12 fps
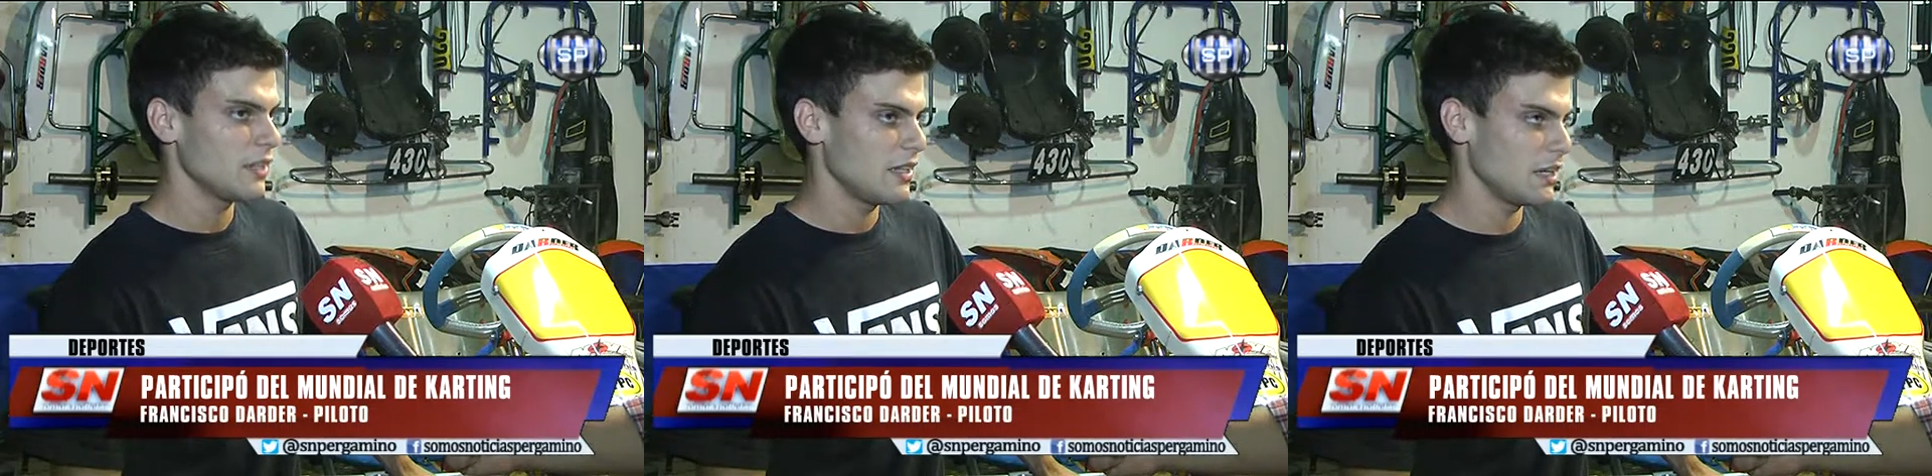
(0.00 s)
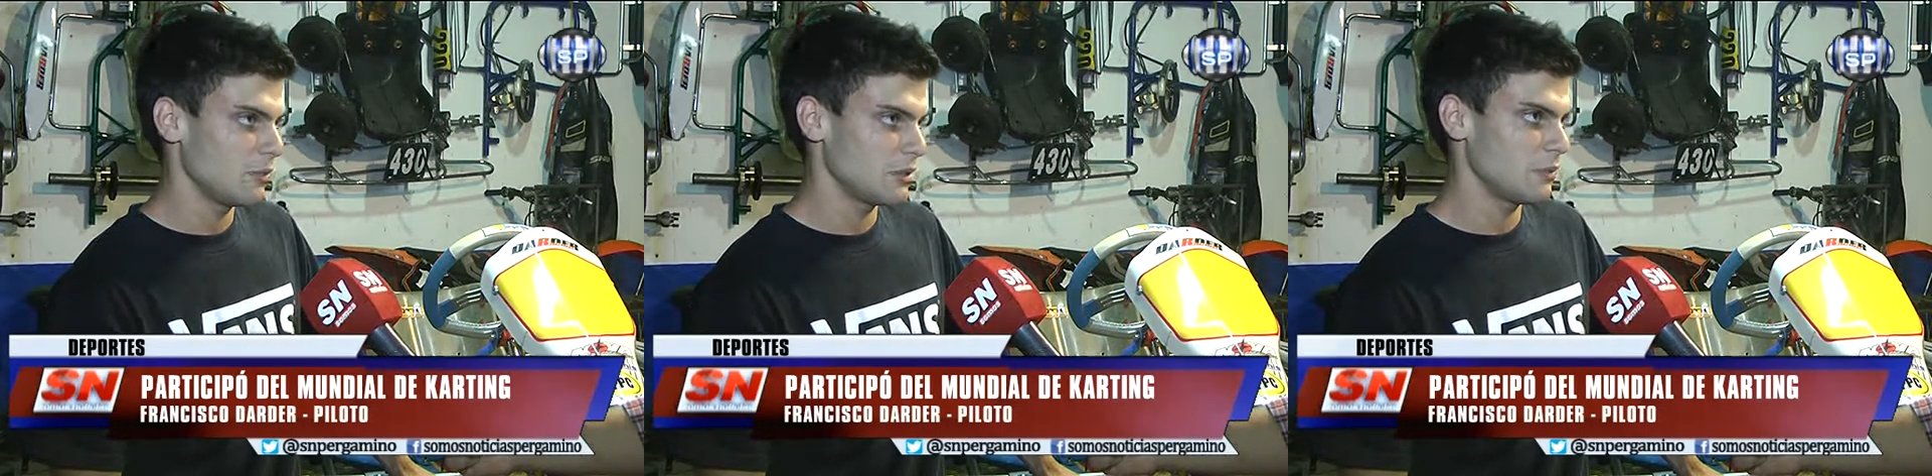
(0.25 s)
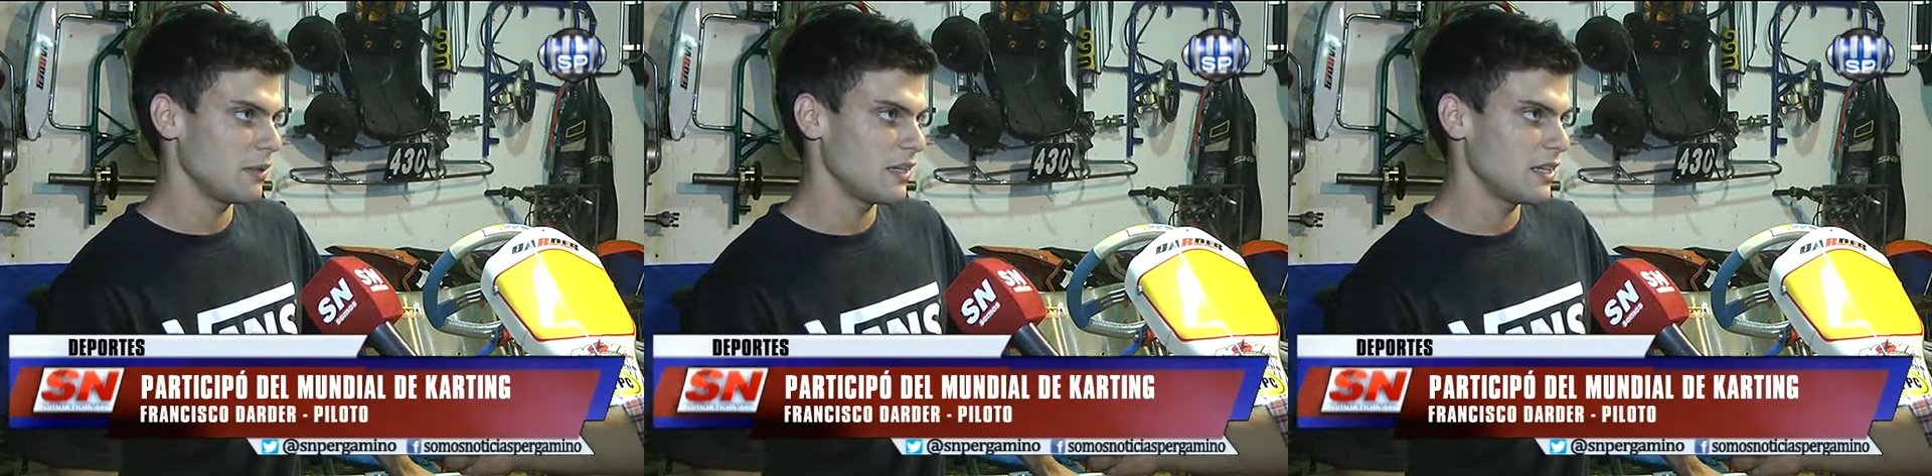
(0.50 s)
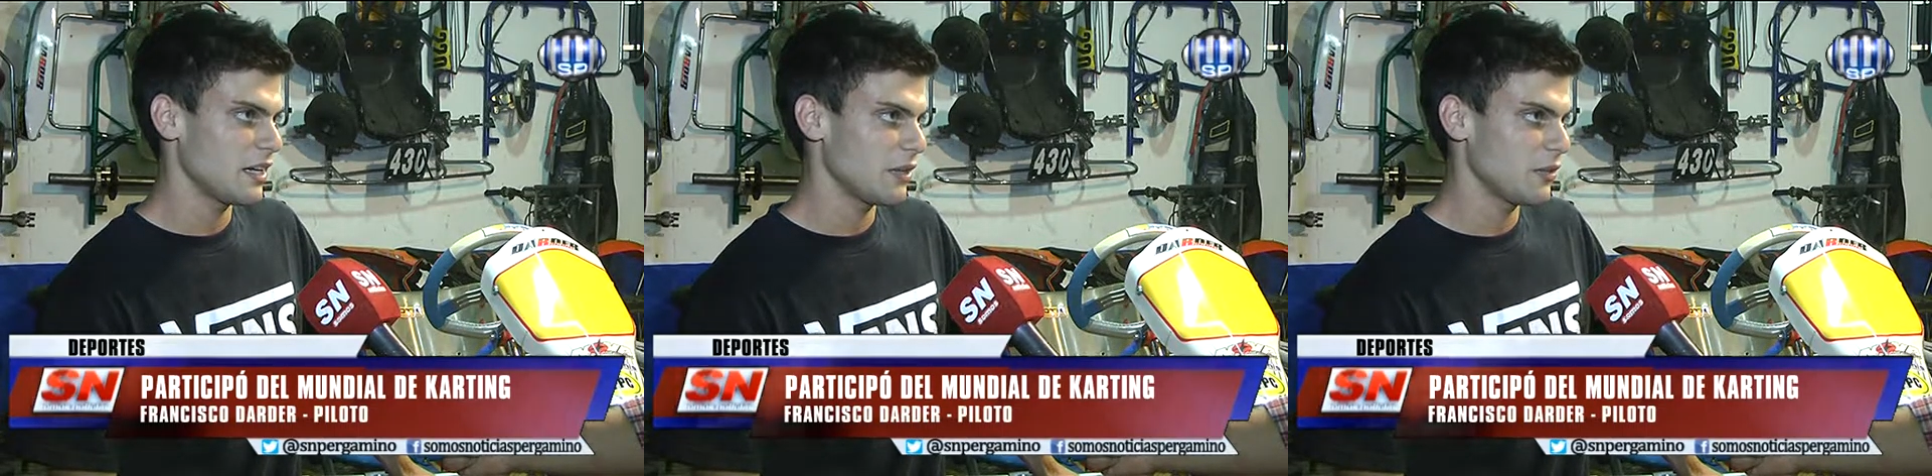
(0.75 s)
La
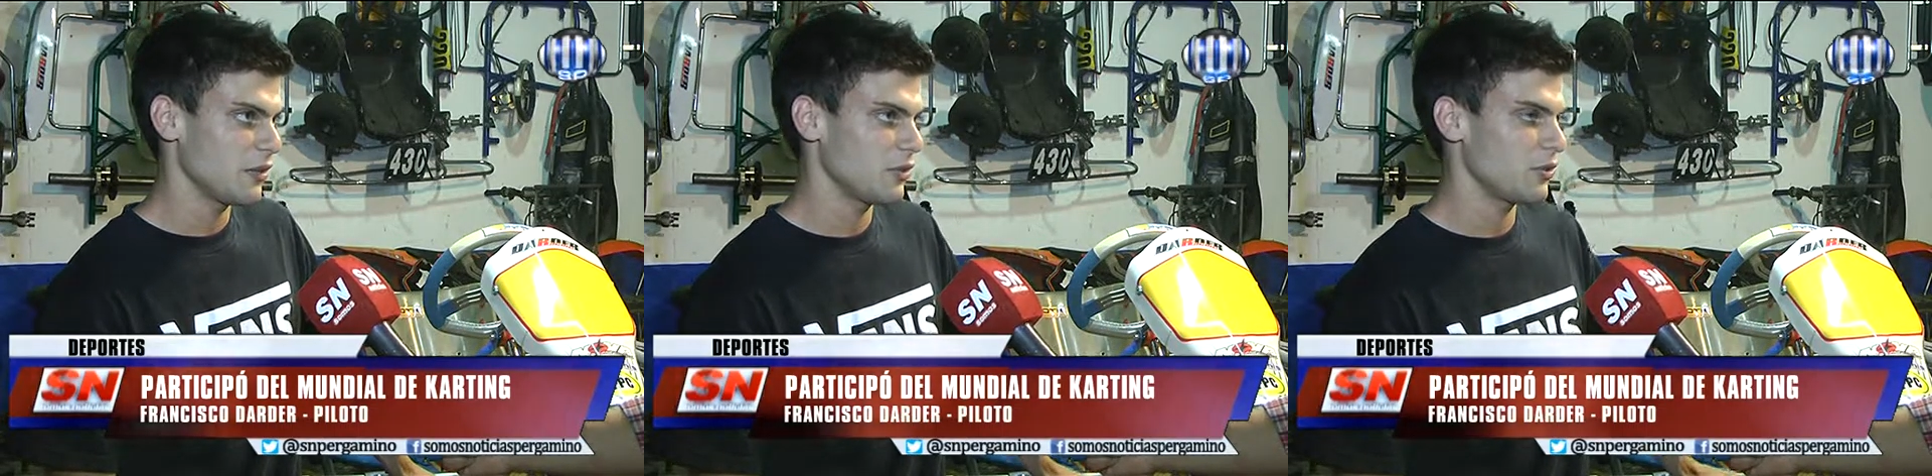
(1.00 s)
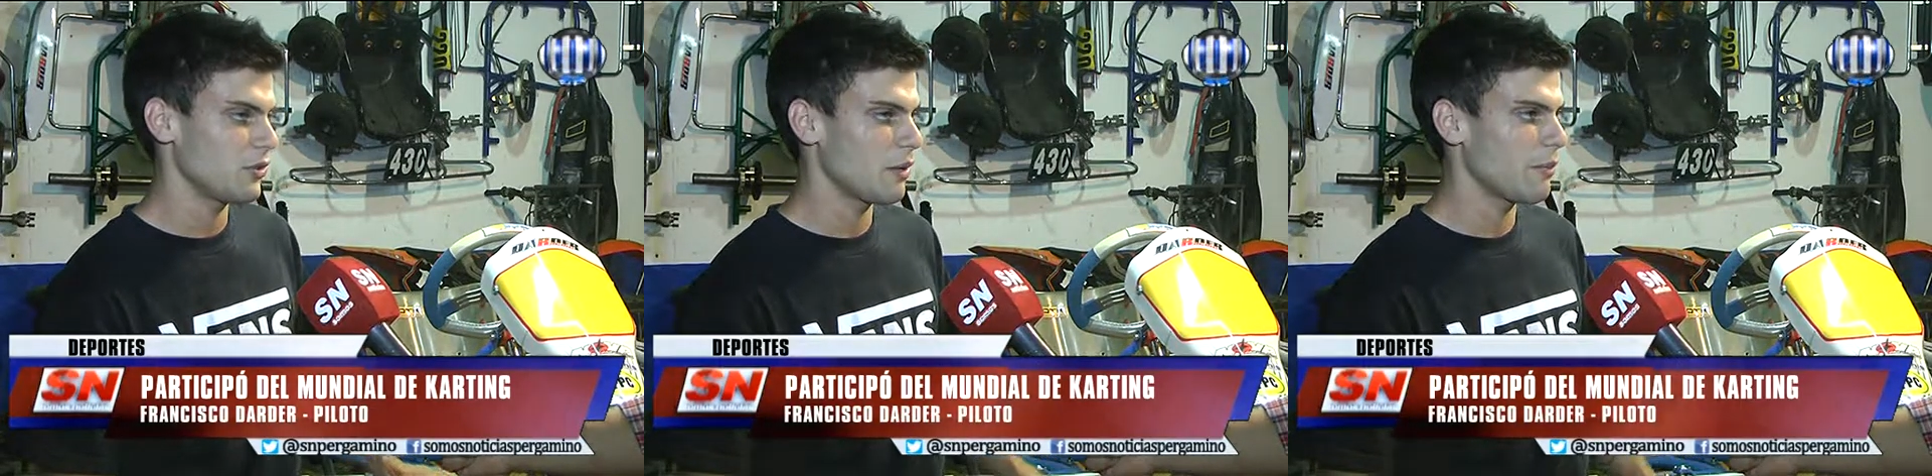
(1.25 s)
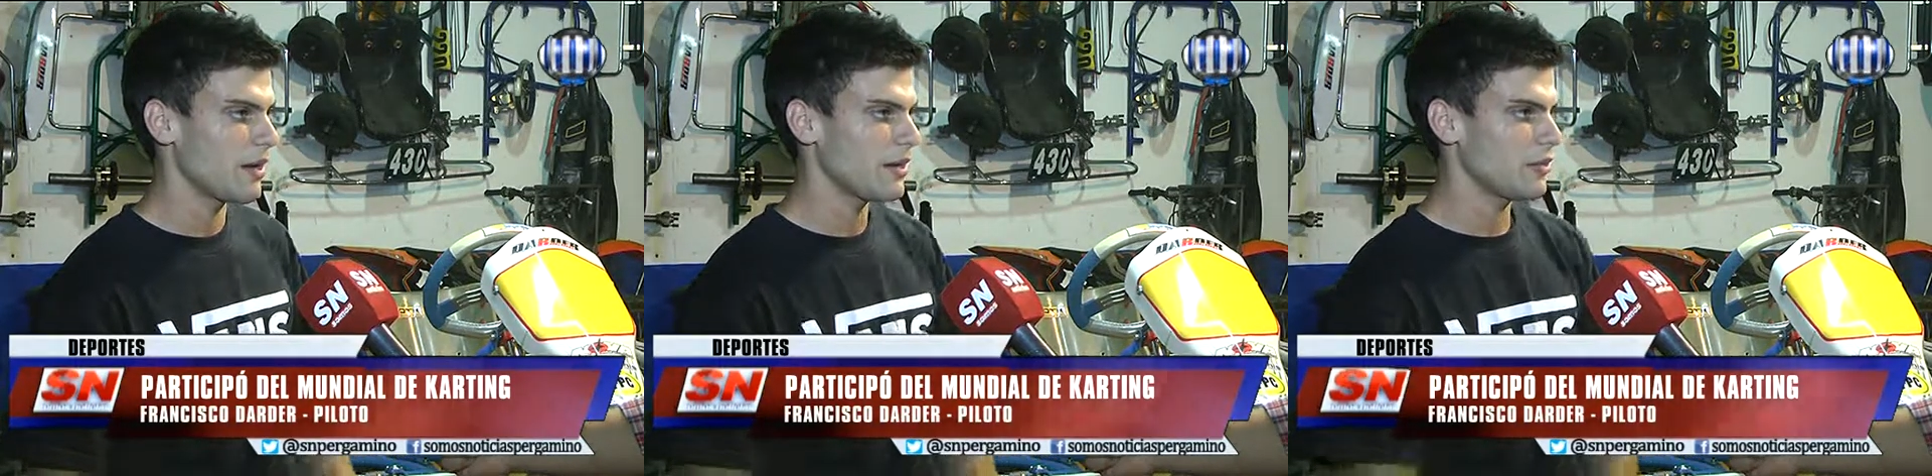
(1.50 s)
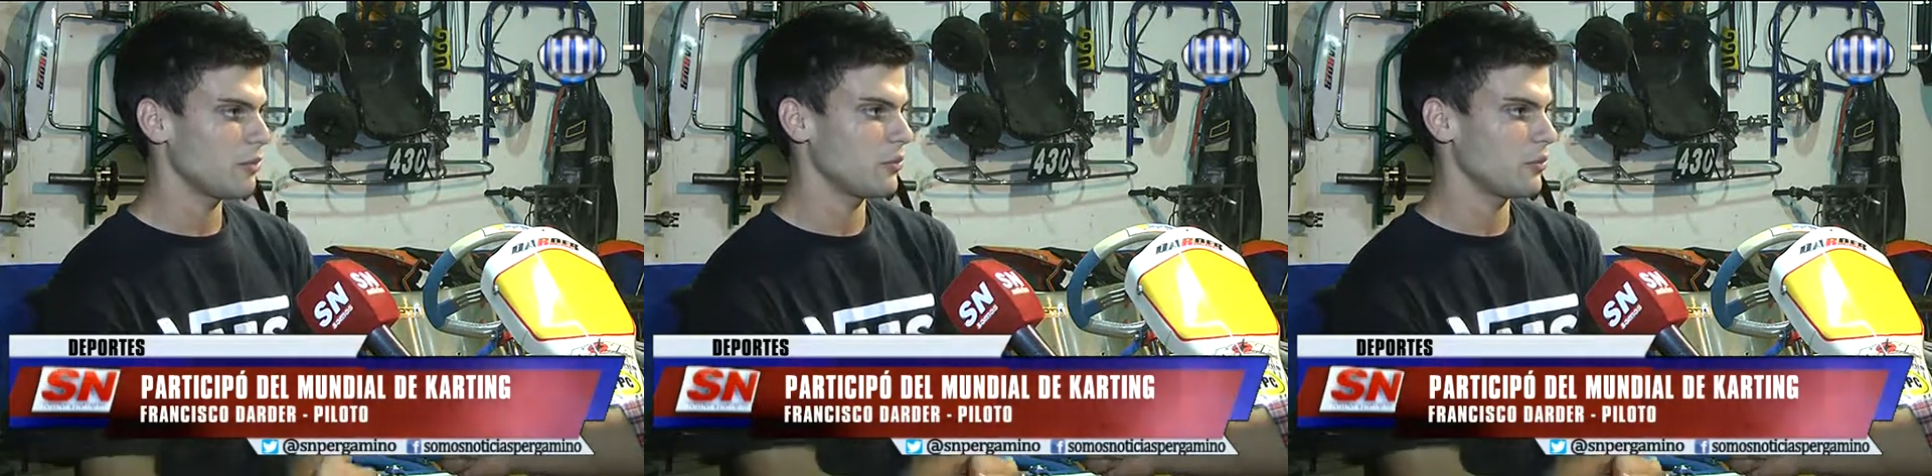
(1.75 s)
municipalidad nos dio una mano,